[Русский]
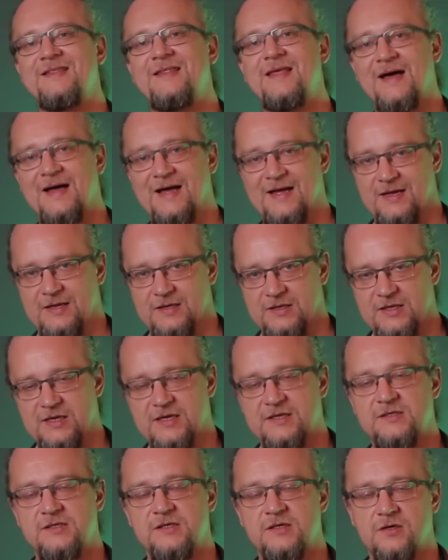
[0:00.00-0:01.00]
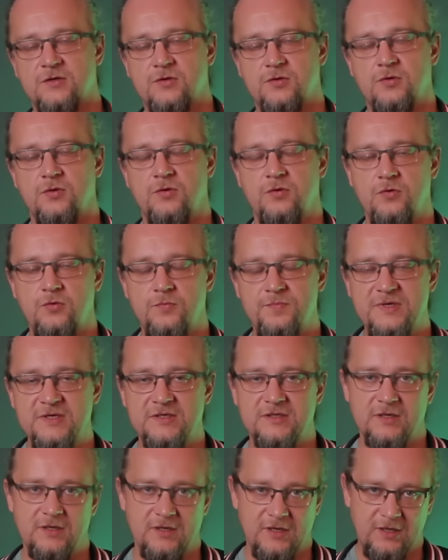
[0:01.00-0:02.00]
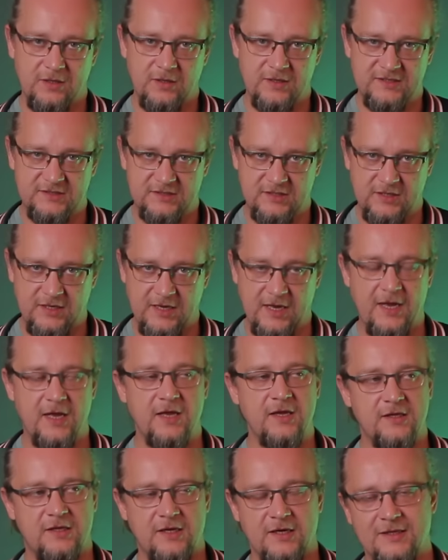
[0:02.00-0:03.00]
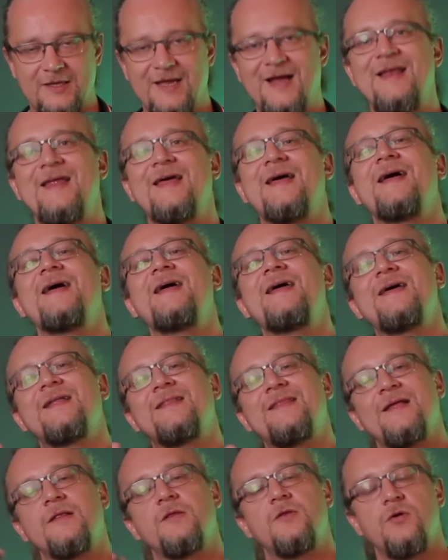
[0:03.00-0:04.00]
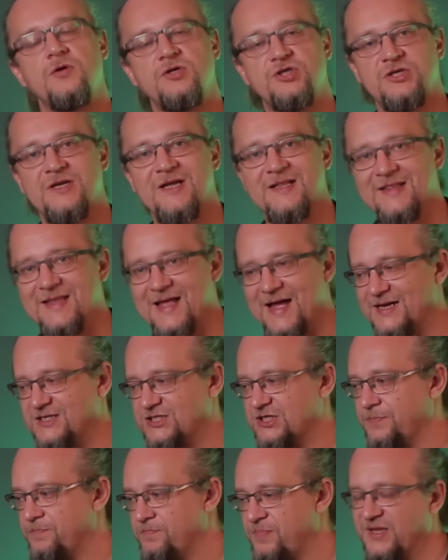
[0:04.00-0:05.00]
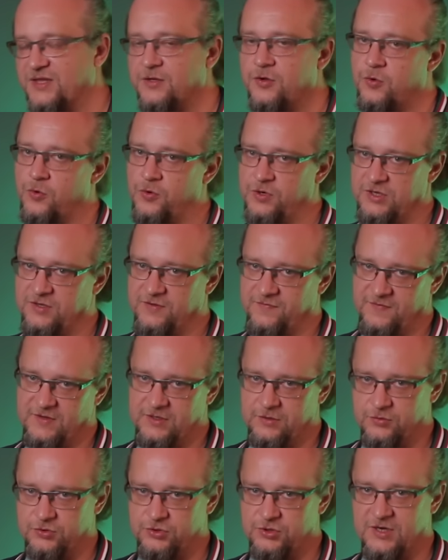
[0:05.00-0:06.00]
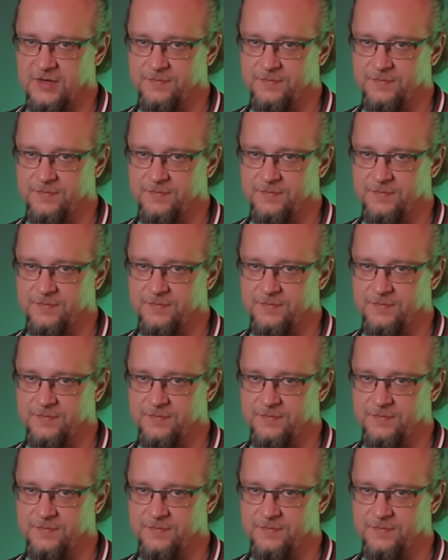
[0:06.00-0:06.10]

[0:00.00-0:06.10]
Да, для тех, кто любитель ЛСТК и так далее, это точно так же подходит в эту же